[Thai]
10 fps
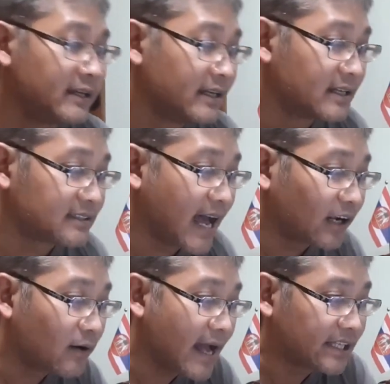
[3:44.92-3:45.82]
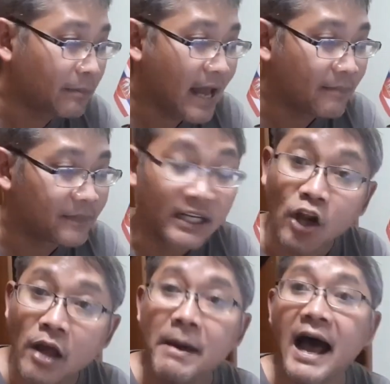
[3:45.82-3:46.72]
ศาลก็อาจจะปรับ
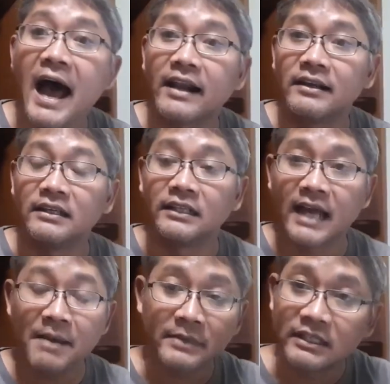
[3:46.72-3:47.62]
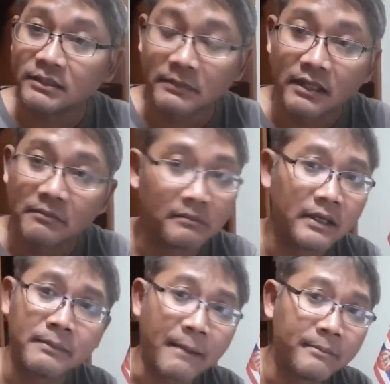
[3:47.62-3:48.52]
100 บาท หรือถ้ามึงมึงมึง
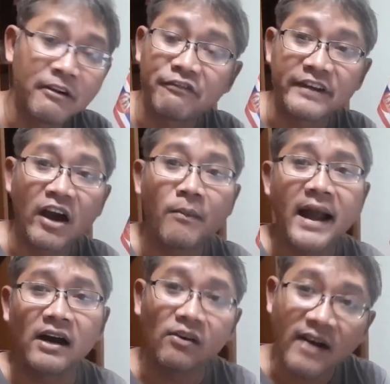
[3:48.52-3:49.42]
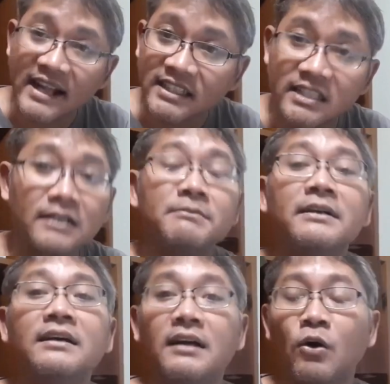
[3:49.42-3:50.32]
แบบมึงเฟี้ยว มากเขาก็อาจจะยึดมึง
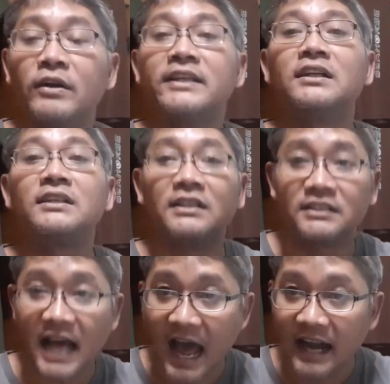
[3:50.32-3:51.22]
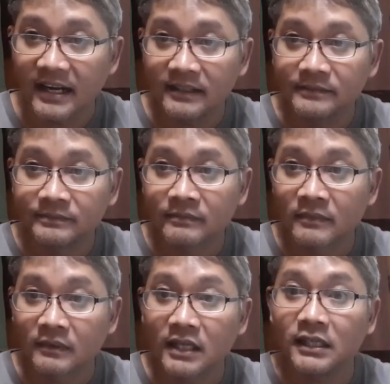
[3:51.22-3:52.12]
คนที่ยึดคือศาล
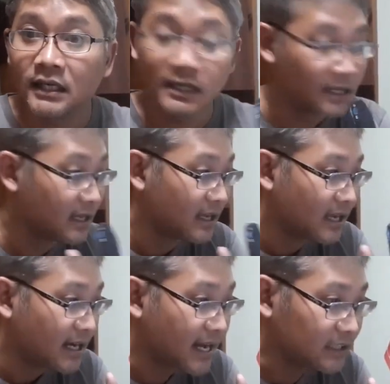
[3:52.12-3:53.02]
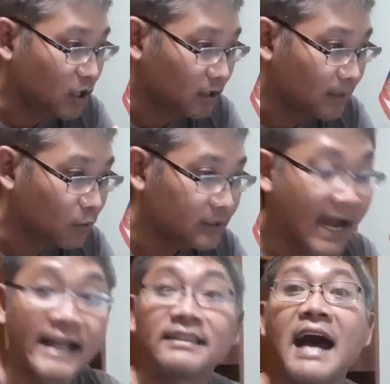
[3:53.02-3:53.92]
นั่นคือขั้นตอนกระบวนการ
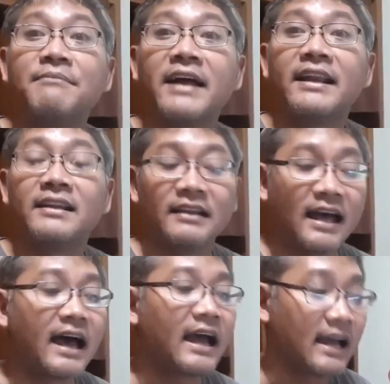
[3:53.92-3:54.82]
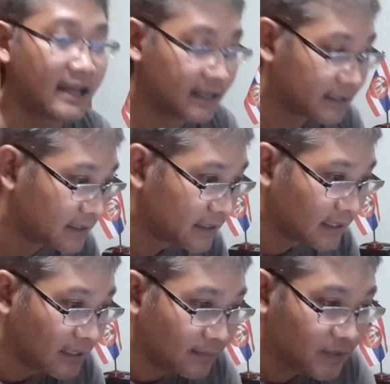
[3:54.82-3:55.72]
ตามนั้นนะฮะ
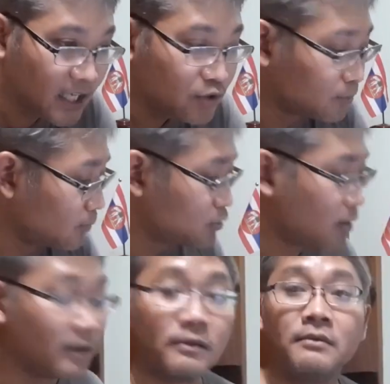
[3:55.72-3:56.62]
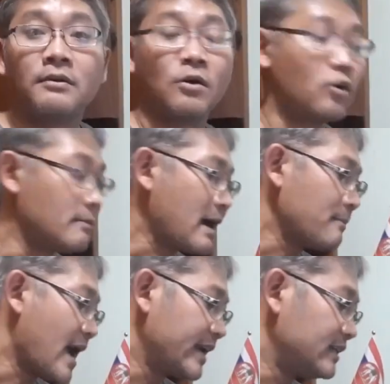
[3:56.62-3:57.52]
ที่ชุมนุมชนคนมากมา
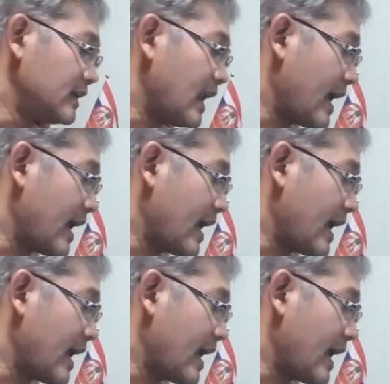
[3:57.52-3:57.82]
ยคืออะไร